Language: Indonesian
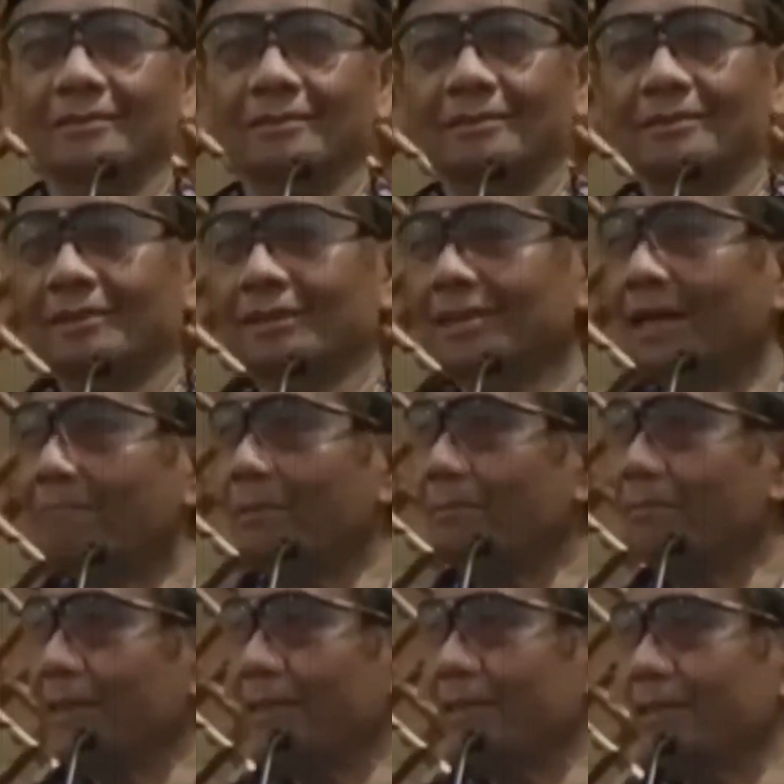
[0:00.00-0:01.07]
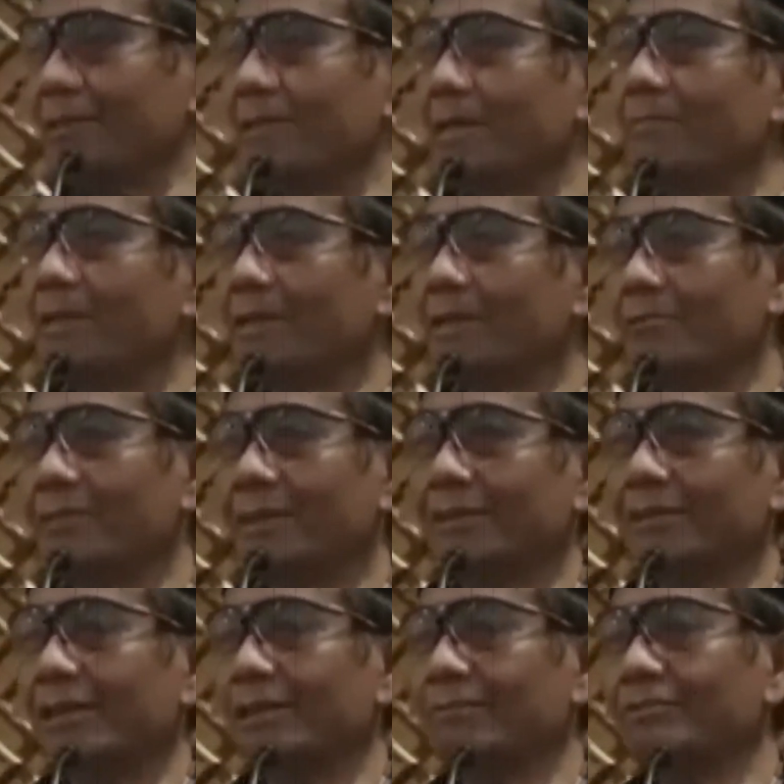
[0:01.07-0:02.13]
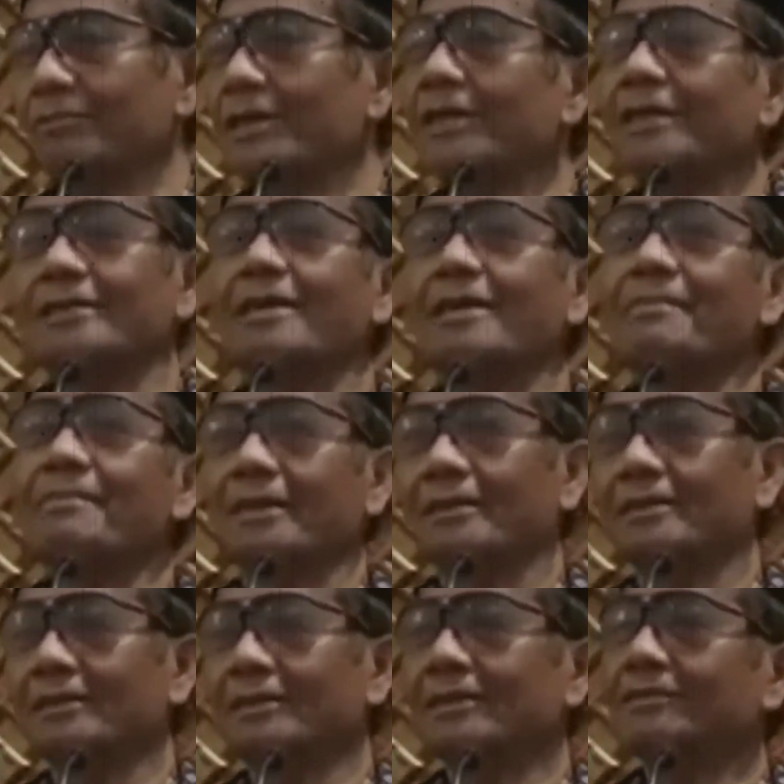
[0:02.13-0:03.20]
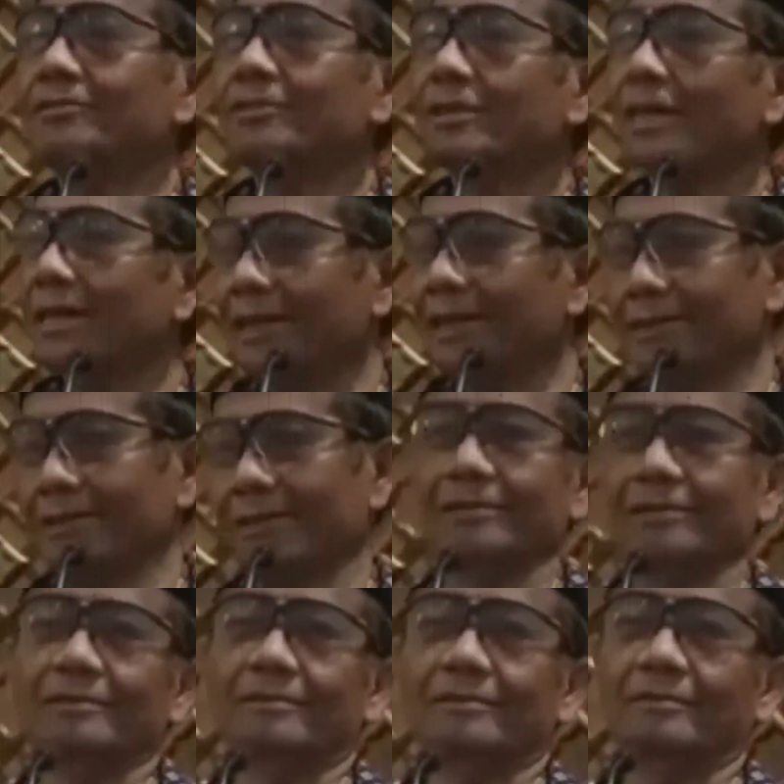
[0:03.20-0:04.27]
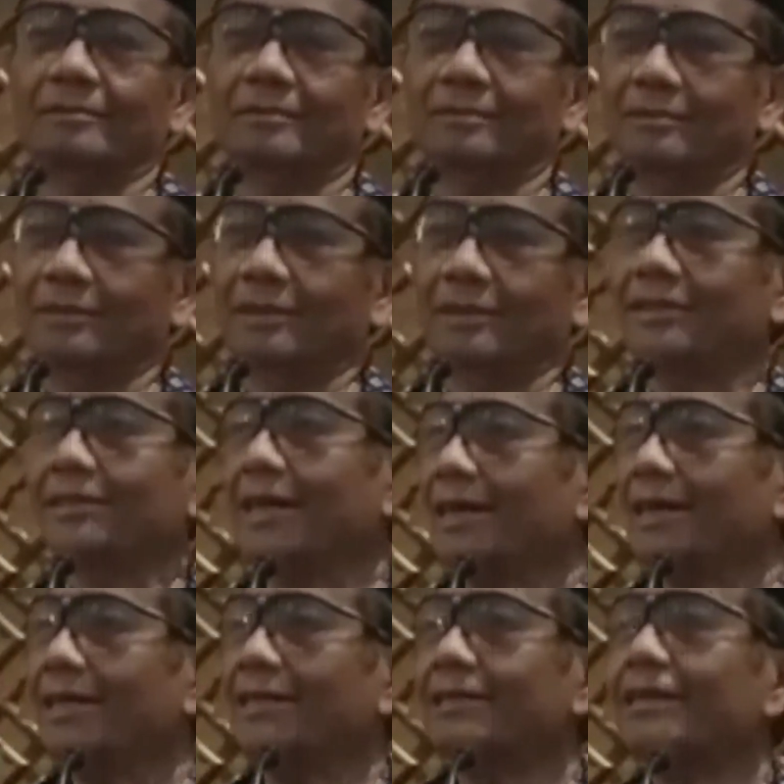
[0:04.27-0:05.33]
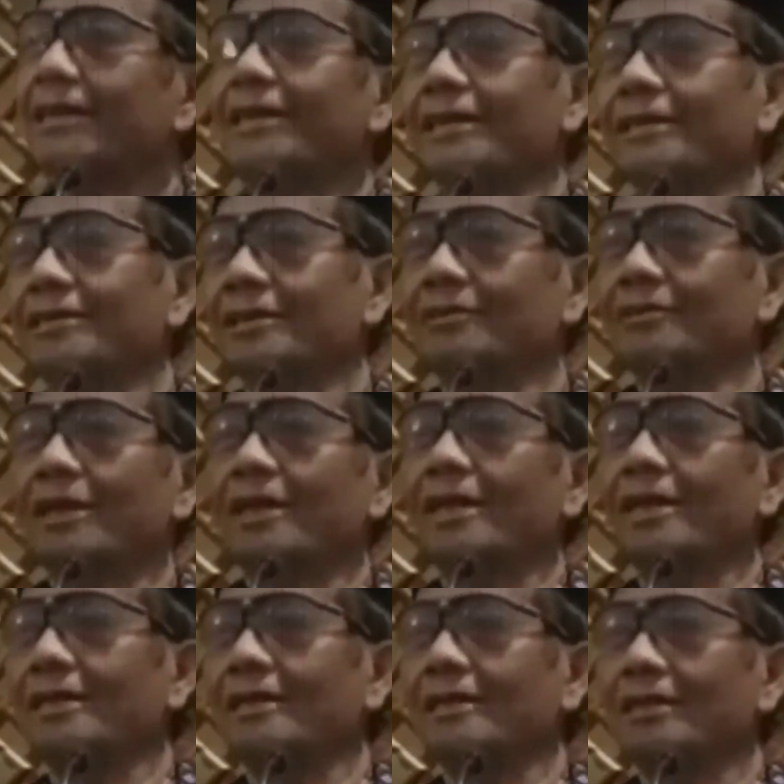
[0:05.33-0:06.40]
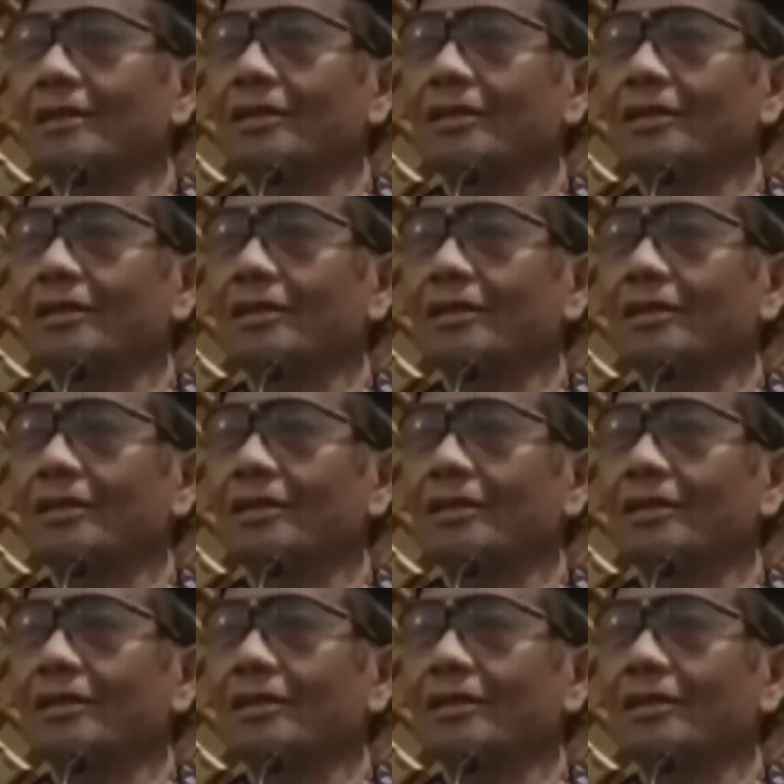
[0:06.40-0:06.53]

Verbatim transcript: Tetapi prinsipnya bagi umat Islam itu ada yang sama, yaitu syahadat syahadatain asyhadu alla ilaha illallah